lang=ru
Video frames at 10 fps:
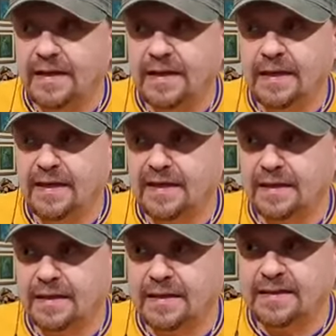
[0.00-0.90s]
И
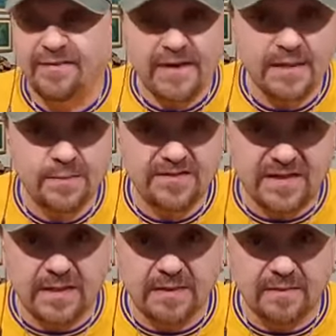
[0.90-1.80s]
э, давайте мы
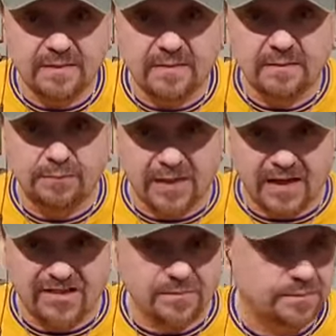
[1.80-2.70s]
все
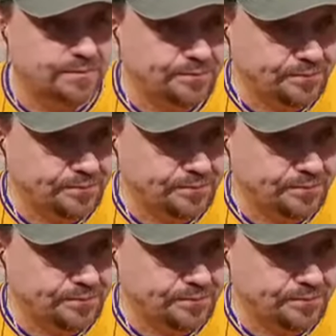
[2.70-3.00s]
покажем